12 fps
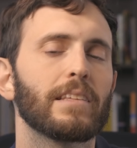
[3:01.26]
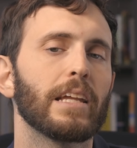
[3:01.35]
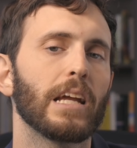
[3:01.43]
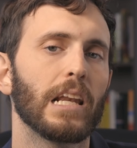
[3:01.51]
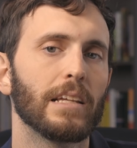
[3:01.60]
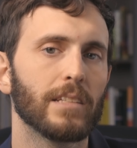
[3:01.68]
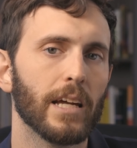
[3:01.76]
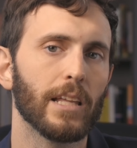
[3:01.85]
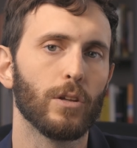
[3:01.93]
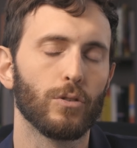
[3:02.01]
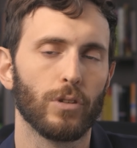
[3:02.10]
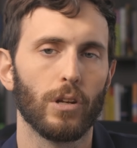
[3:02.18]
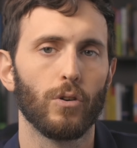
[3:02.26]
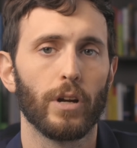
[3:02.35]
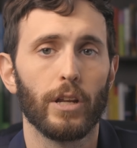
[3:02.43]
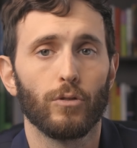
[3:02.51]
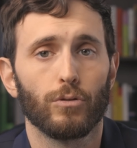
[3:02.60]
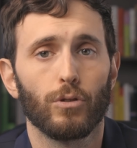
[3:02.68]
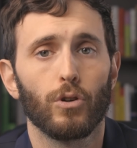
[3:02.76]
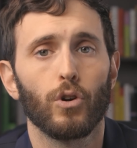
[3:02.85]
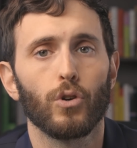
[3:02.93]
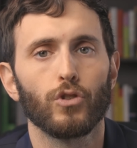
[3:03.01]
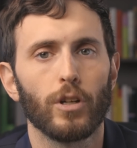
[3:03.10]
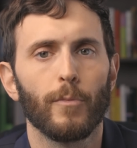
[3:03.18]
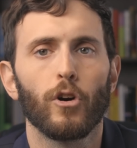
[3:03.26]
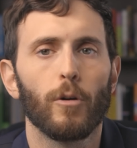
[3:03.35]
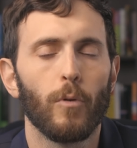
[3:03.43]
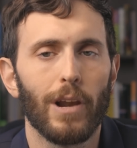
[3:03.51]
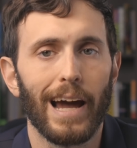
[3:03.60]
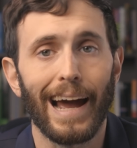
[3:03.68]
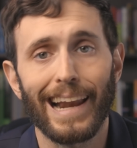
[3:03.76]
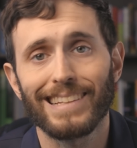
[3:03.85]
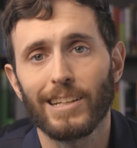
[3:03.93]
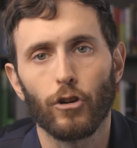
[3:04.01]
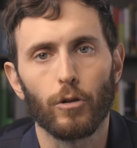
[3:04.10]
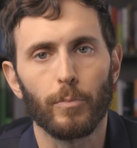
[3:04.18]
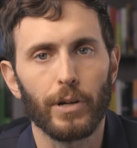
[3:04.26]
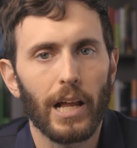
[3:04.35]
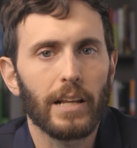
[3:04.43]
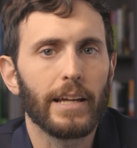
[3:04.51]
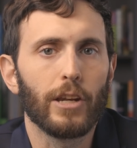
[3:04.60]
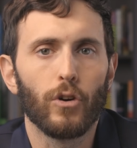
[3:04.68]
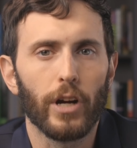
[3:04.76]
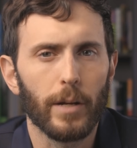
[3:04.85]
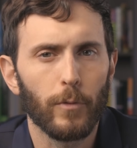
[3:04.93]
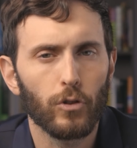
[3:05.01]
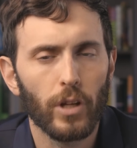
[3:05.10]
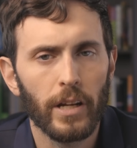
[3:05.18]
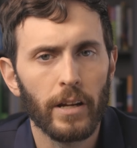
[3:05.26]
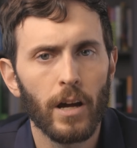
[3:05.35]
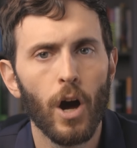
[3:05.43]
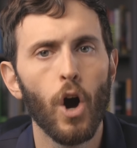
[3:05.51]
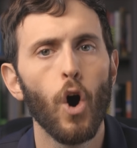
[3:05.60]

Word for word: triglicéridos en lo que nosotros conocemos como la grasa corporal que no queremos tener,